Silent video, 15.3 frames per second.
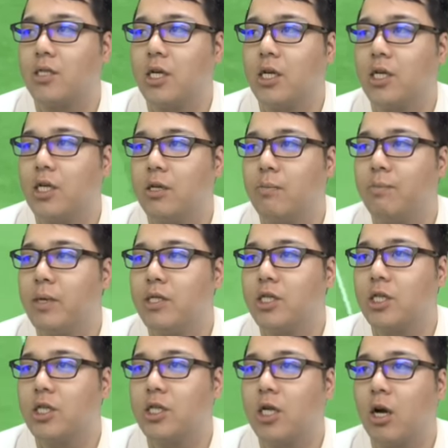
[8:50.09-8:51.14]
さっきめっ
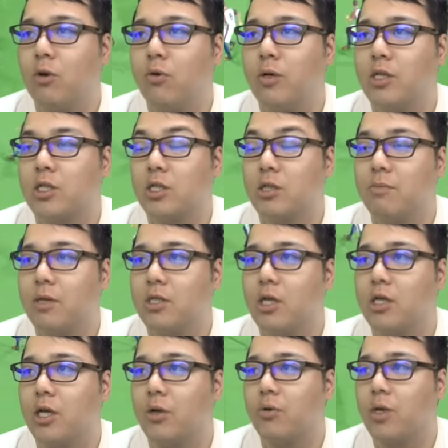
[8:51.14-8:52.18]
ちゃかっこいいやつ決まっ
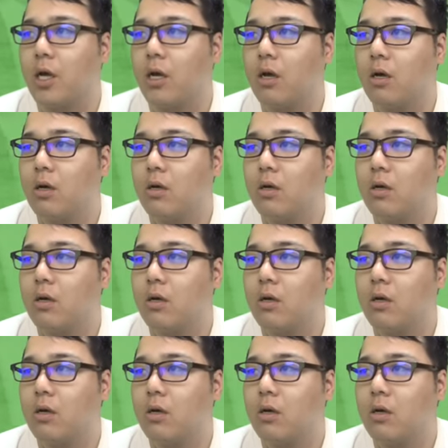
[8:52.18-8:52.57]
たんだけどね。